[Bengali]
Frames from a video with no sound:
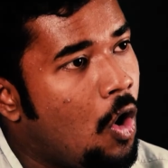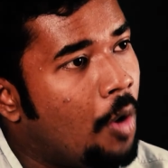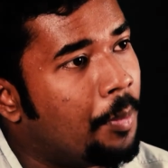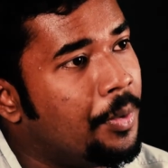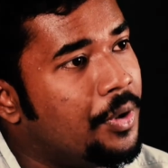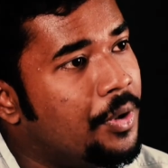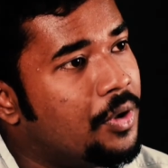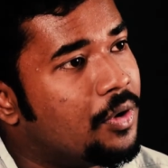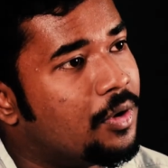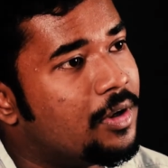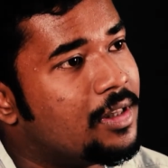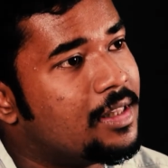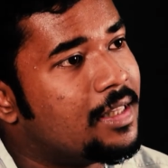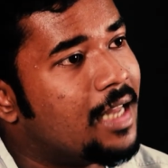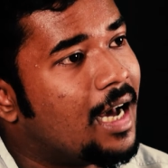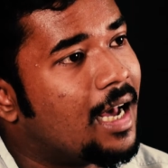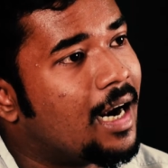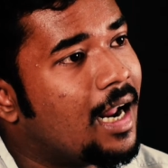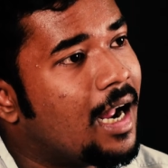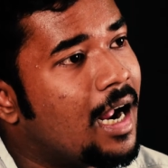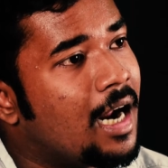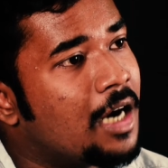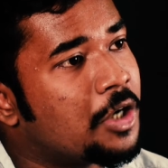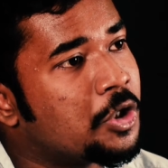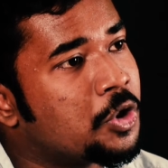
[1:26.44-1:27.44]
অবিরল
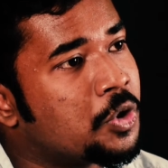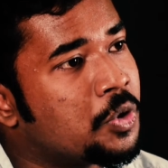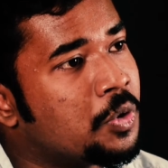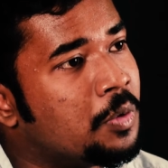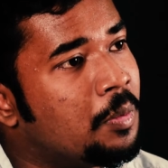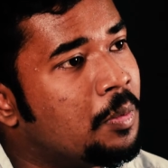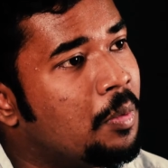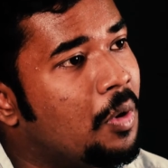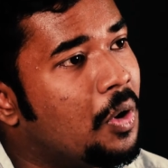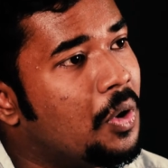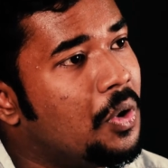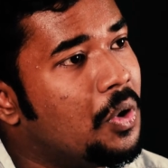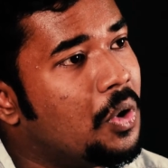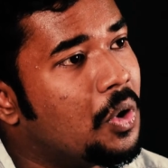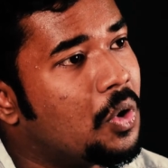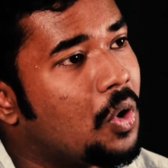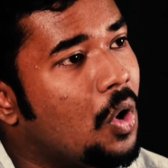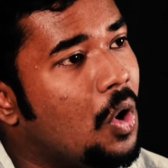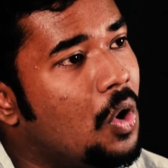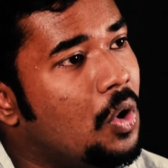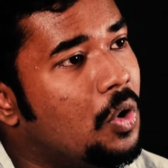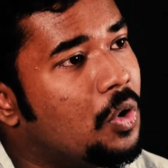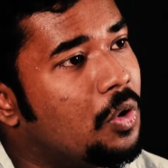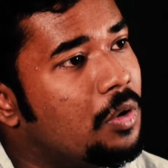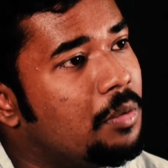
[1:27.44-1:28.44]
ধারার সুবর্ণ
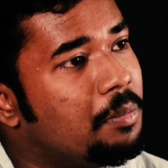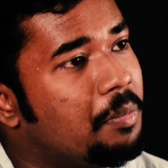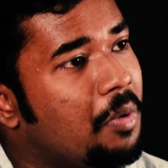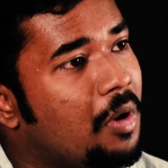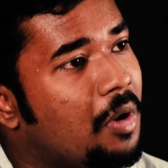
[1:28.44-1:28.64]
কঙ্কন